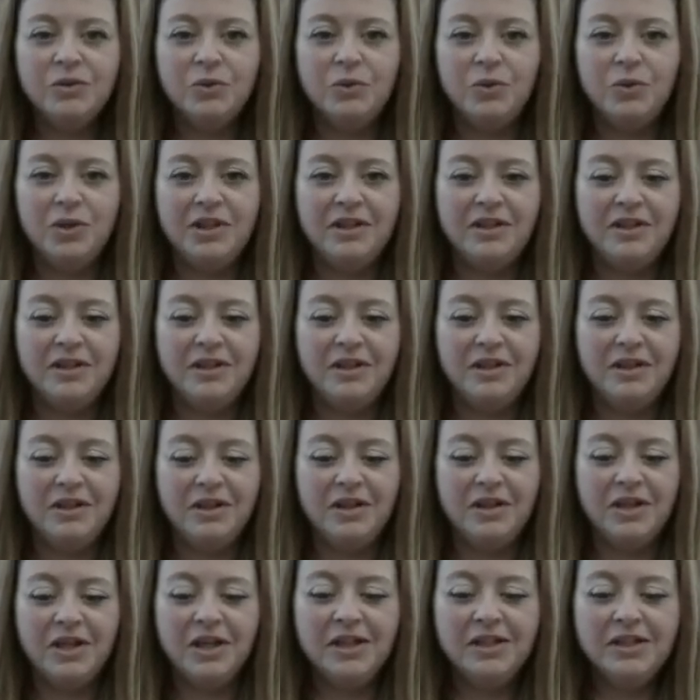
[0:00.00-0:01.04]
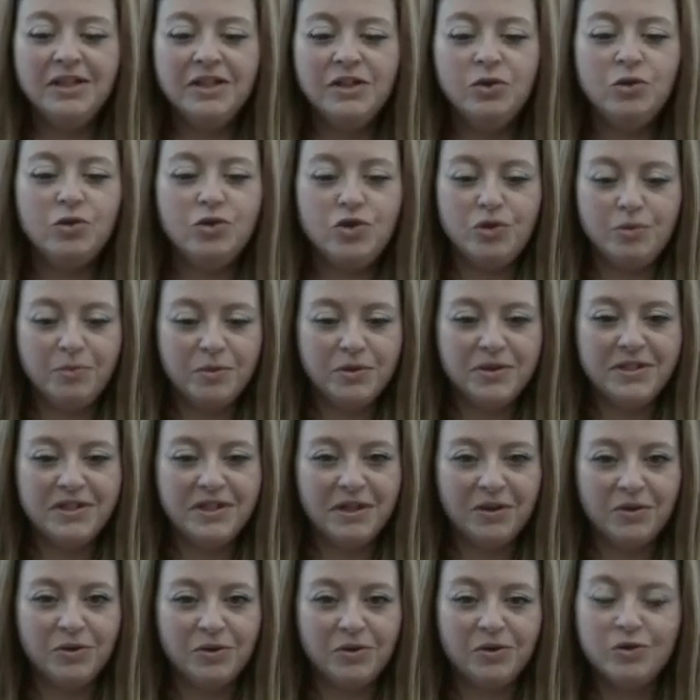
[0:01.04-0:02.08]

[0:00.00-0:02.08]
quindi non ci, possiamo,